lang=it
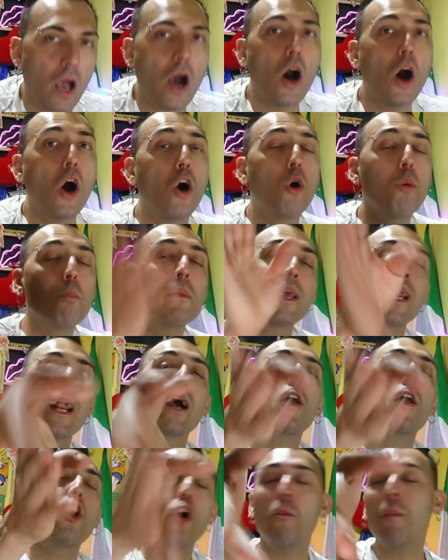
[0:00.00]
Oh, mi
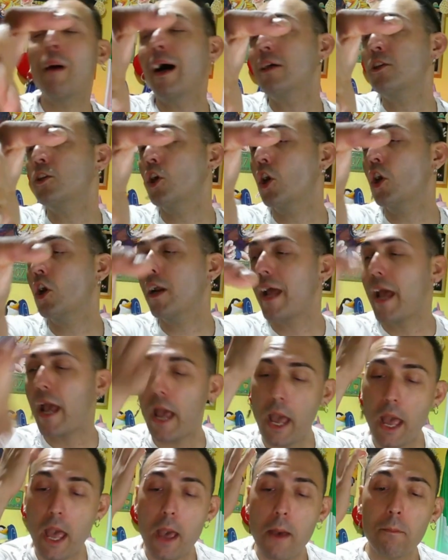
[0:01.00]
raccomando,
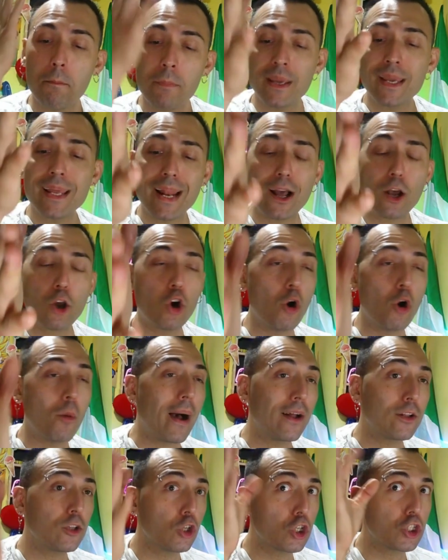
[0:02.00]
Lore, mi
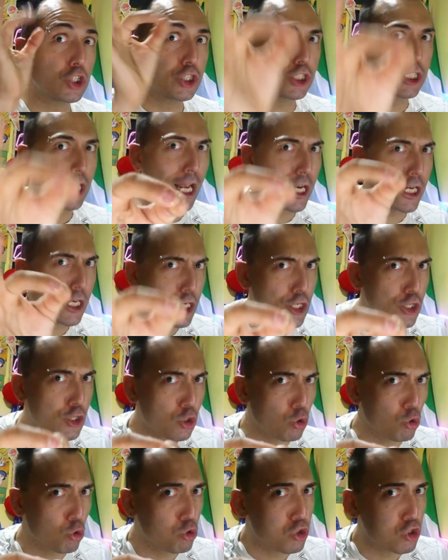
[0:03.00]
raccomando, scegli
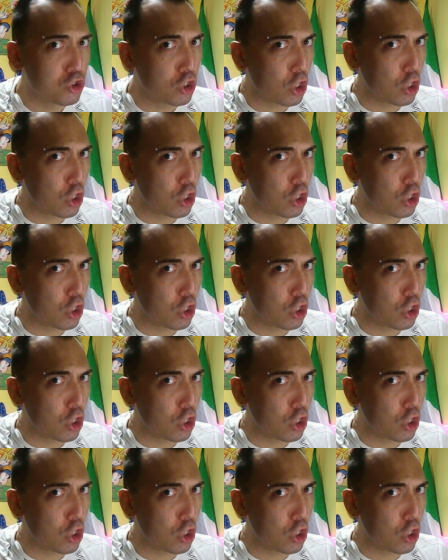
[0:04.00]
giusto,